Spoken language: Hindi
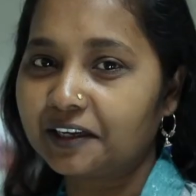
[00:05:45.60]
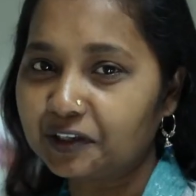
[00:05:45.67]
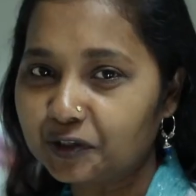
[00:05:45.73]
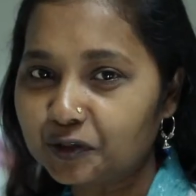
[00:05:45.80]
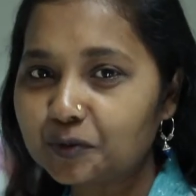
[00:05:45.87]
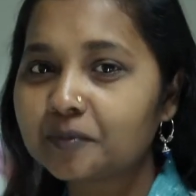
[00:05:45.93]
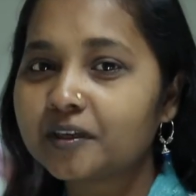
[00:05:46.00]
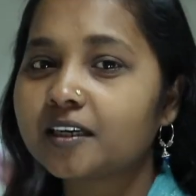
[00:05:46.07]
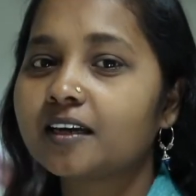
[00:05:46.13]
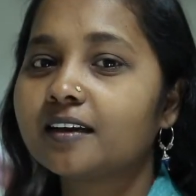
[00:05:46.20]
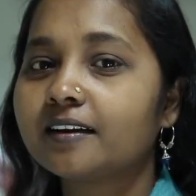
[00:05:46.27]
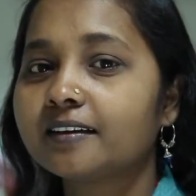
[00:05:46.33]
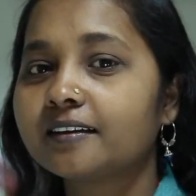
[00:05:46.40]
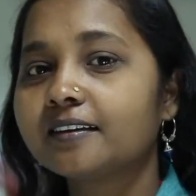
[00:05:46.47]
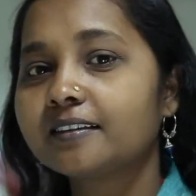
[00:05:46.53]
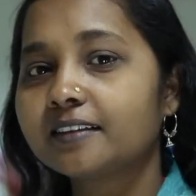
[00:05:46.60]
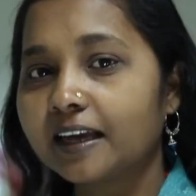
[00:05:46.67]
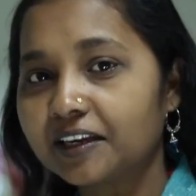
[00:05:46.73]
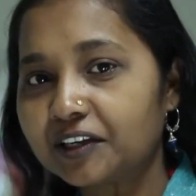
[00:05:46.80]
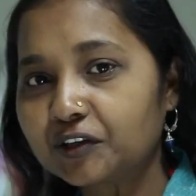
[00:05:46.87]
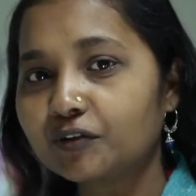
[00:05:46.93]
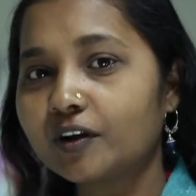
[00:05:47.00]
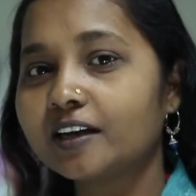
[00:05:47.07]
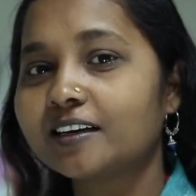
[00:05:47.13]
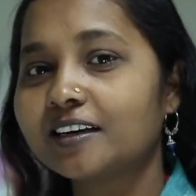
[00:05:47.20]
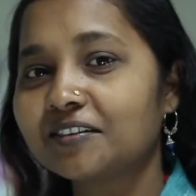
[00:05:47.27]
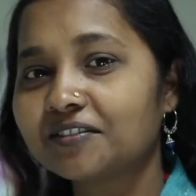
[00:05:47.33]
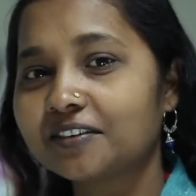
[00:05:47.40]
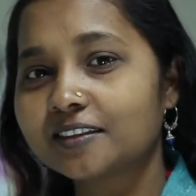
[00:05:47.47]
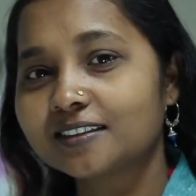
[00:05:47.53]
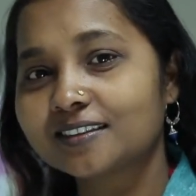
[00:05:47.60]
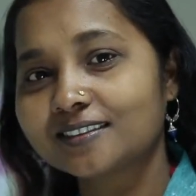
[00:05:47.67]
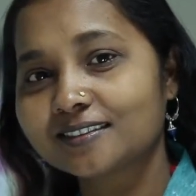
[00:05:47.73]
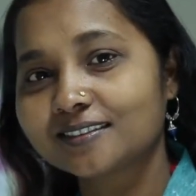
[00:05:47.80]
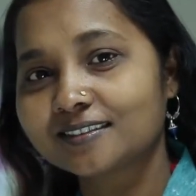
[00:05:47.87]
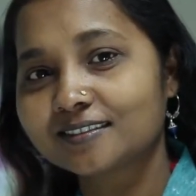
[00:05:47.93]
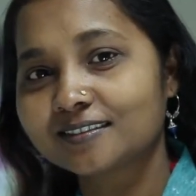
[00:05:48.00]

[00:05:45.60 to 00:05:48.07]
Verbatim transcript: थैंक यू मीना नहीं थैंक यू आई एल एफ एस